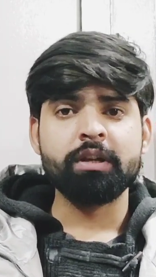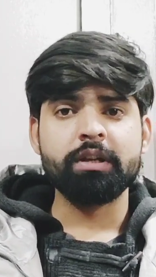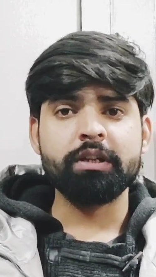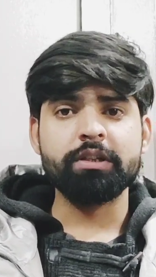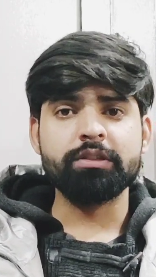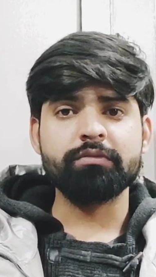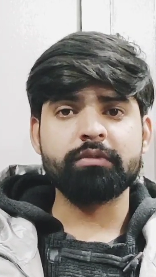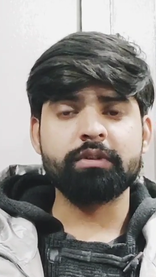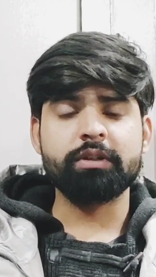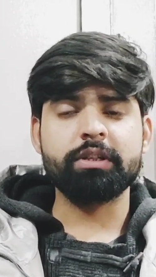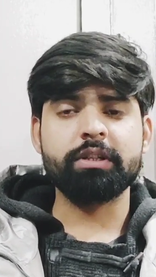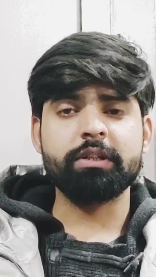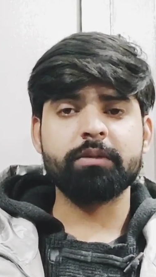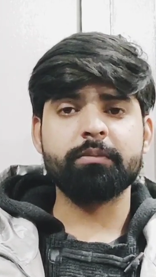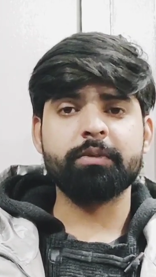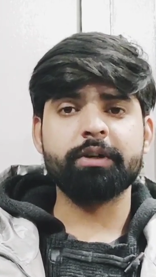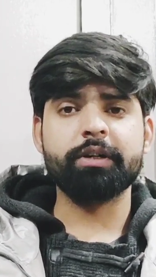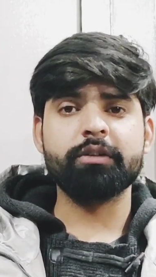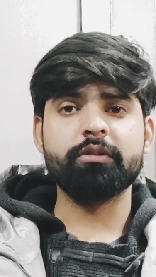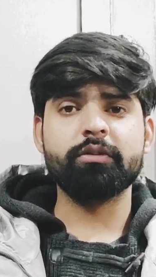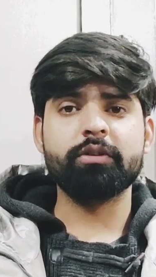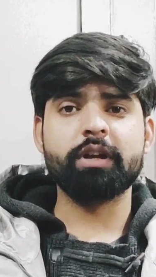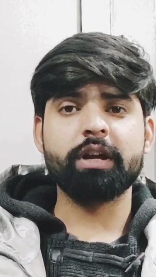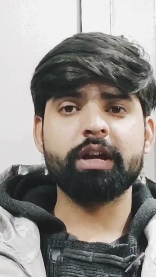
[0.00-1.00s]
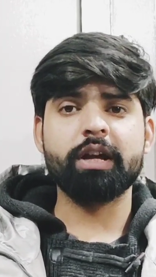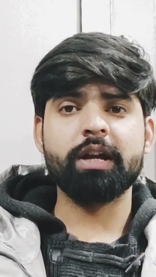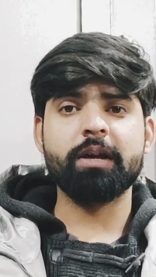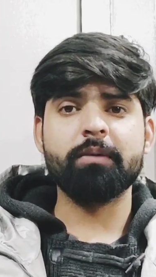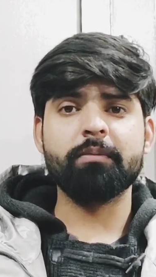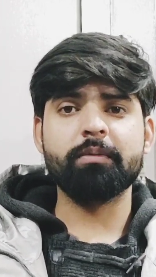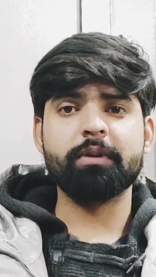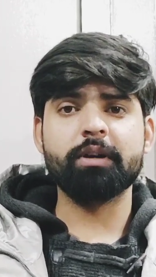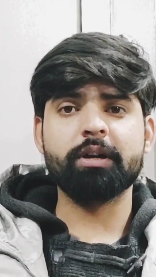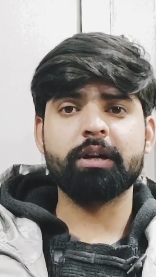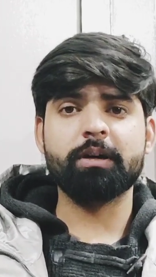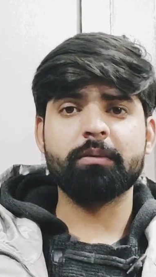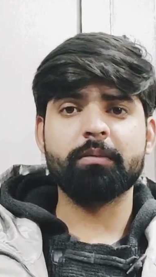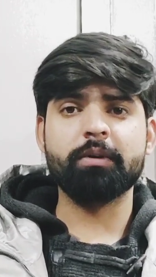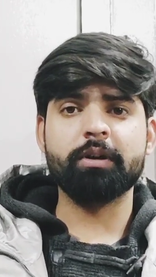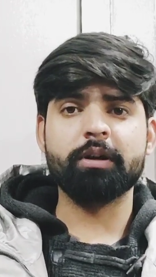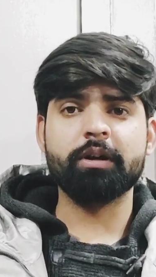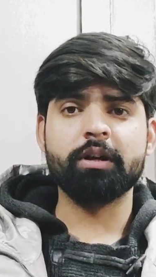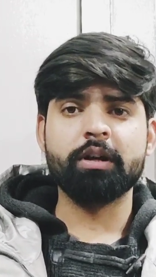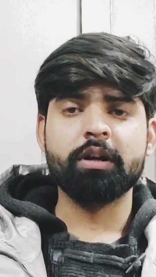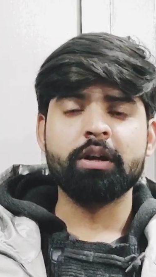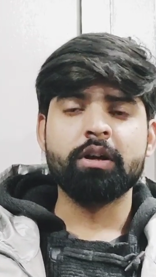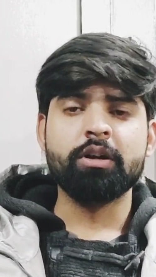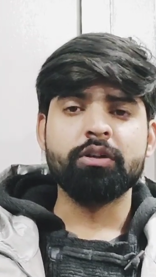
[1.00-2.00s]
इस वक्त की बड़ी और अहम
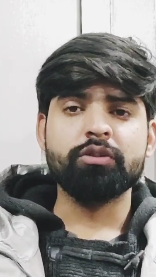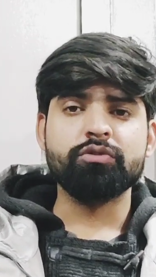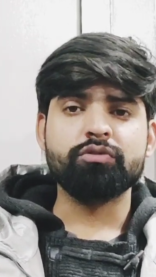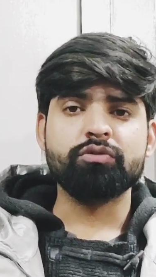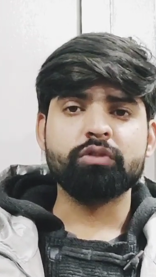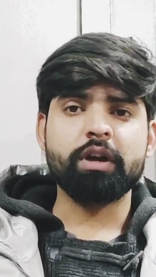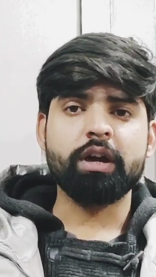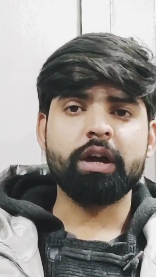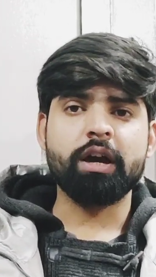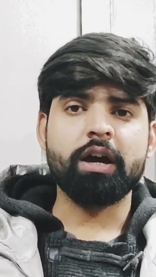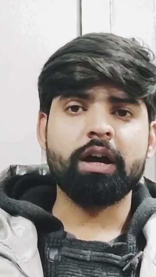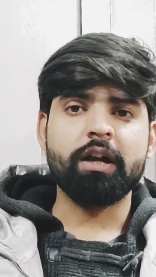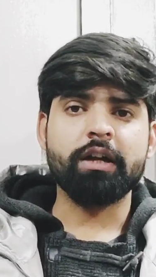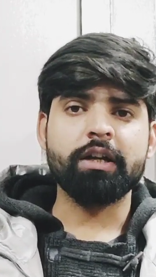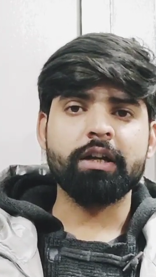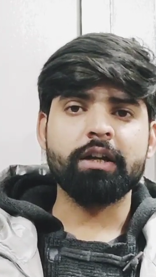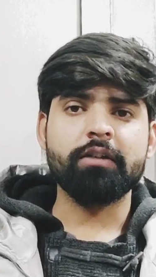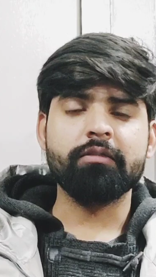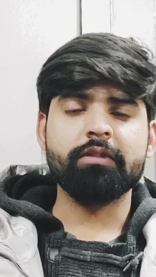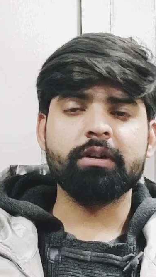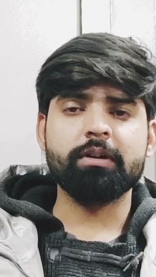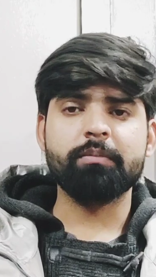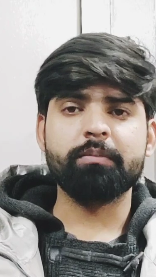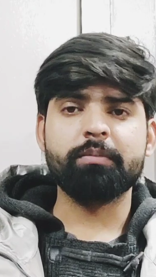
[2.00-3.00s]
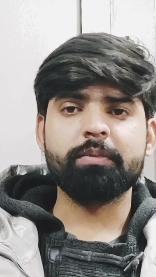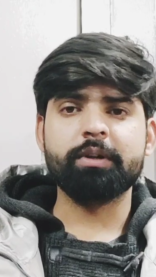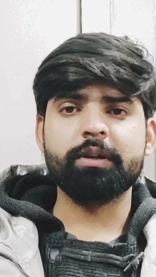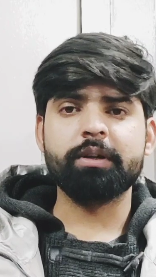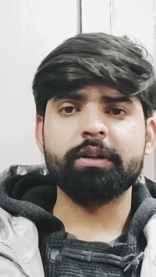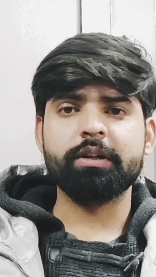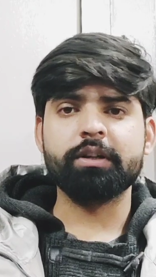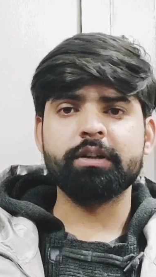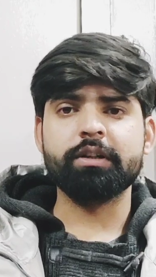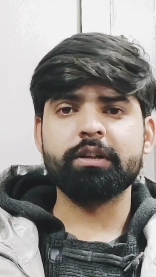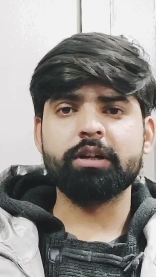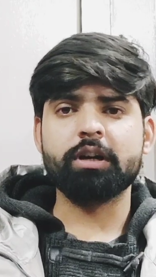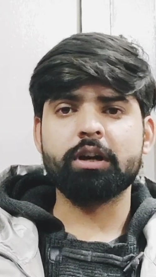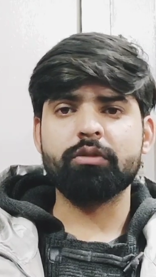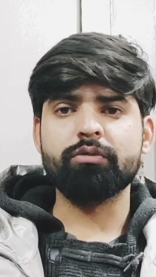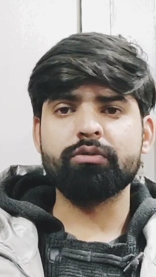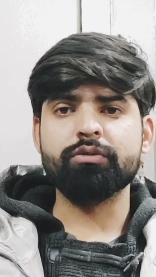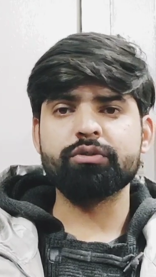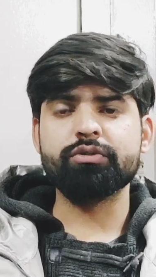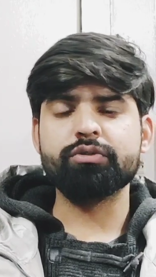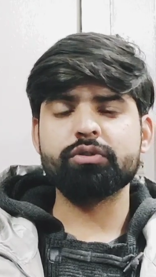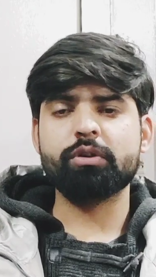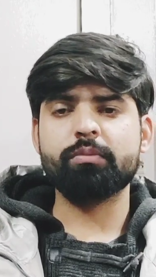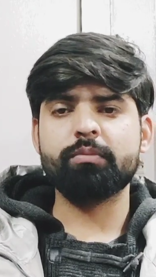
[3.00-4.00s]
खबर जो है आ रही है वहाँ पर
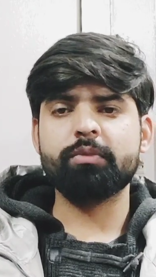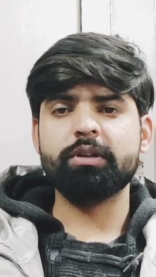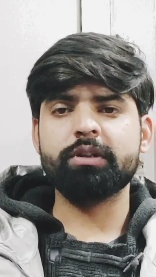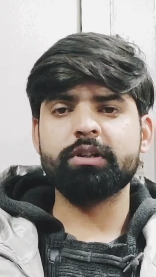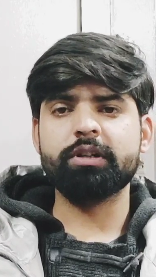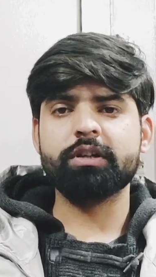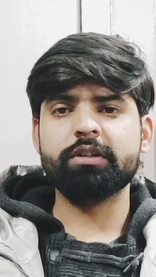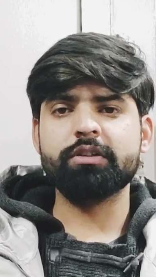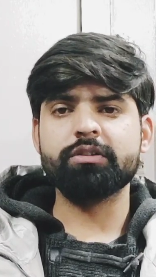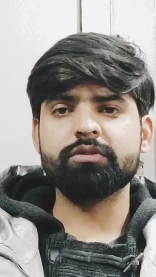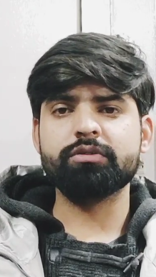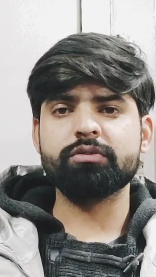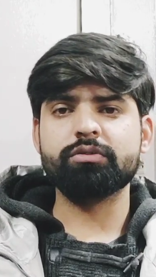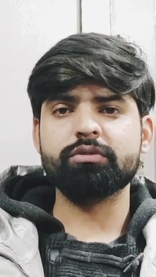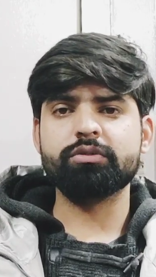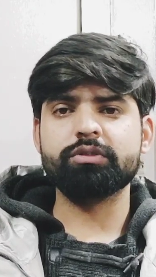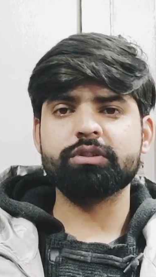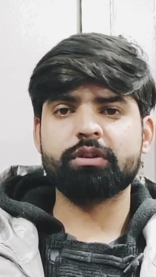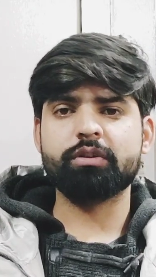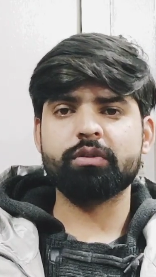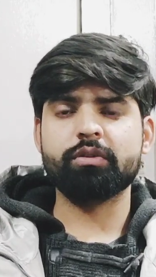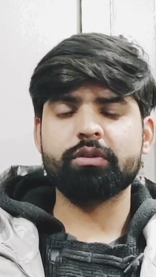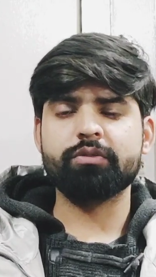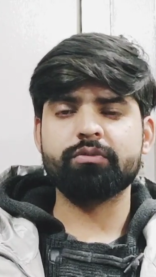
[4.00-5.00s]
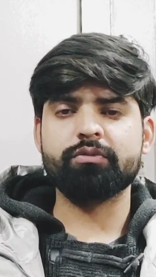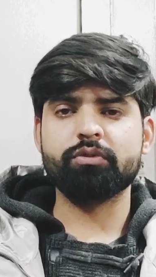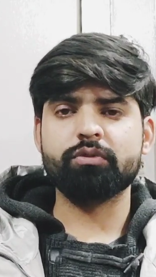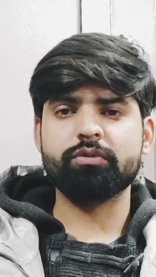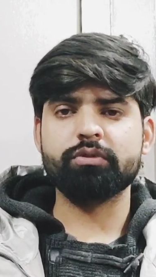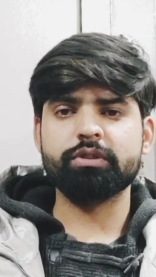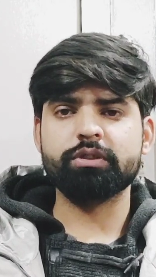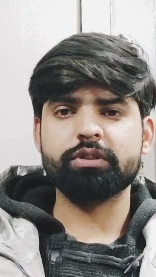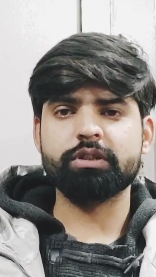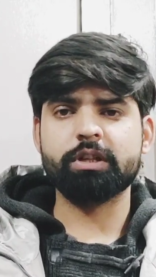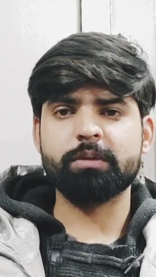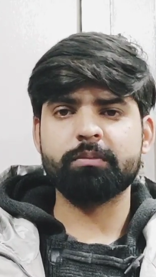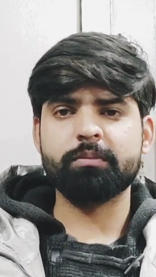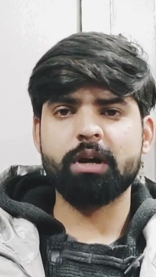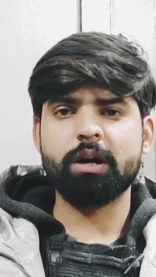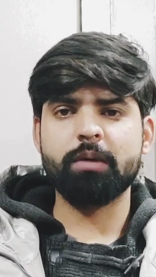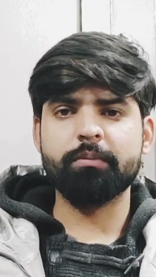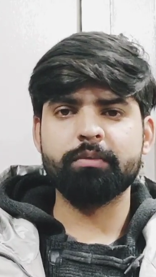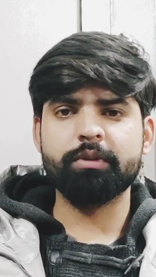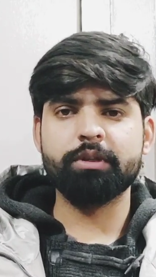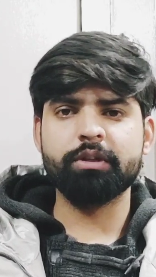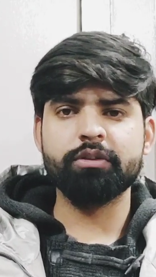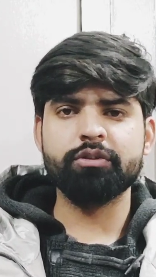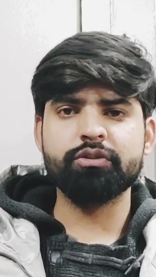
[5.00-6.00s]
इनकाउंटर जो है मिलिटेंट्स और सिक्योरिटी फोर्सेस के
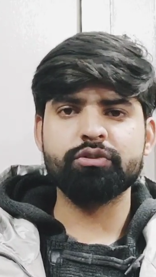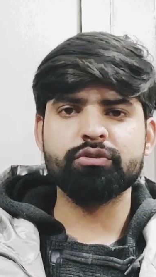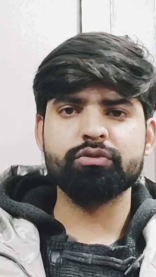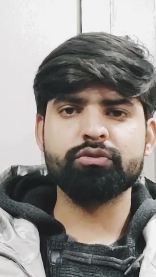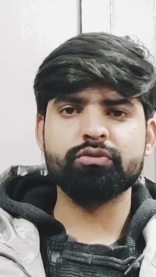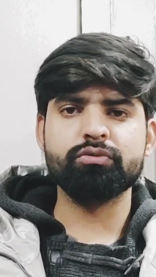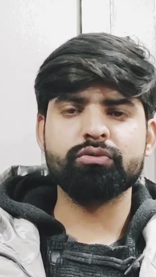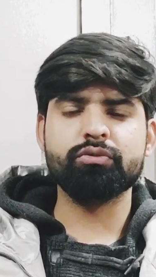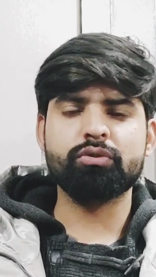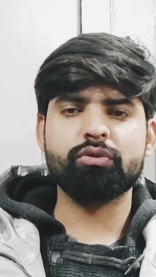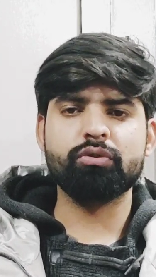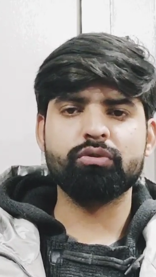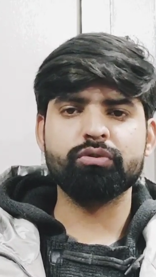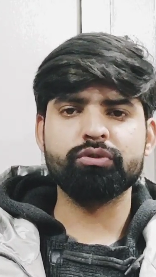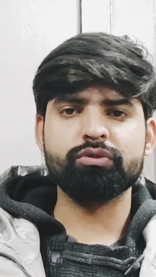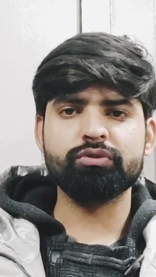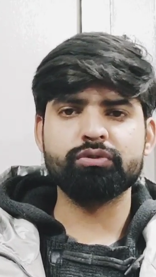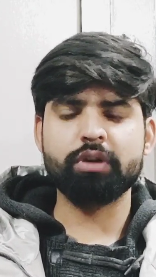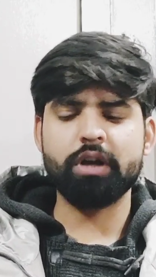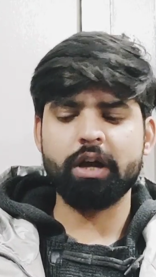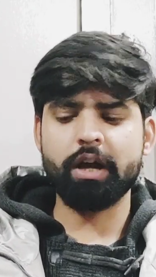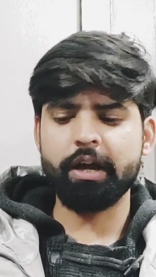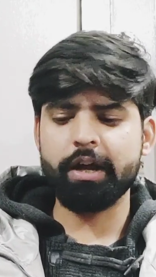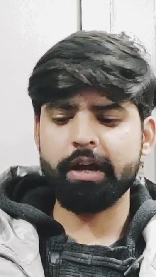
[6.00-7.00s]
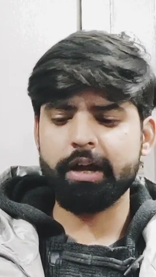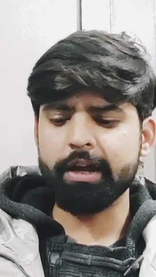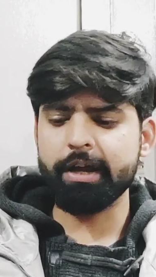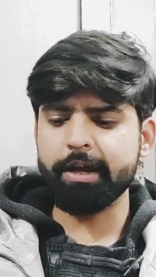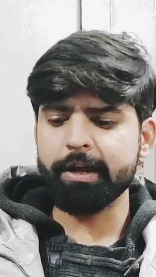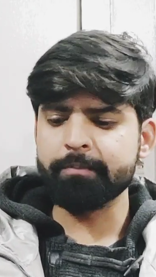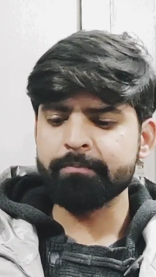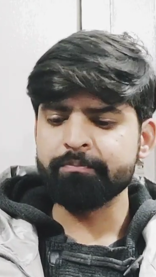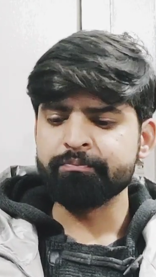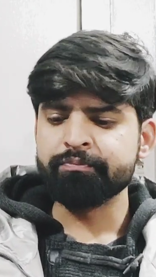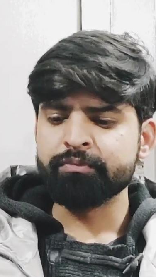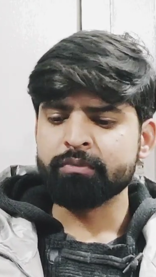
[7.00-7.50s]
माबीन शुरू हो चुका है